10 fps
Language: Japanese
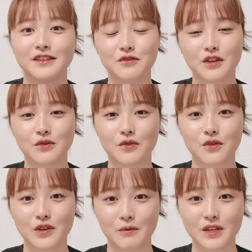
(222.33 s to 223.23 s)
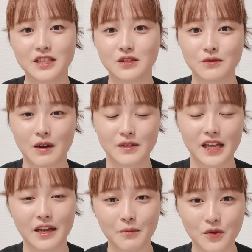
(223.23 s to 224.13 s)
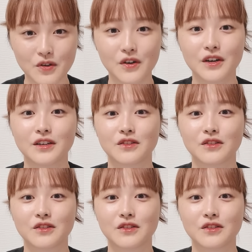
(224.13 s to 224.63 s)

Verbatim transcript: いろんなところでもねジェジュンファン待望の